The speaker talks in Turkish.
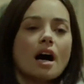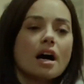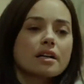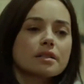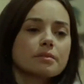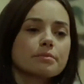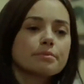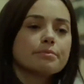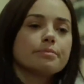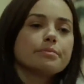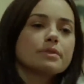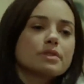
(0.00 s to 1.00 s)
Aa,
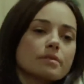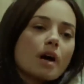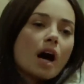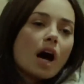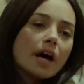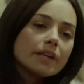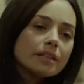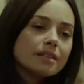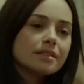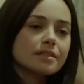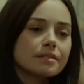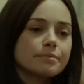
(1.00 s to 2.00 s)

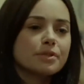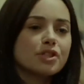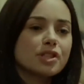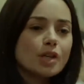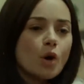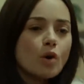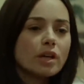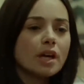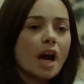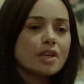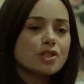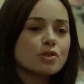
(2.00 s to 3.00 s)
hayır bir şey yok
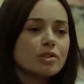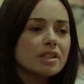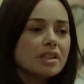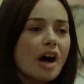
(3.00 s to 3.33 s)
ya işte öyle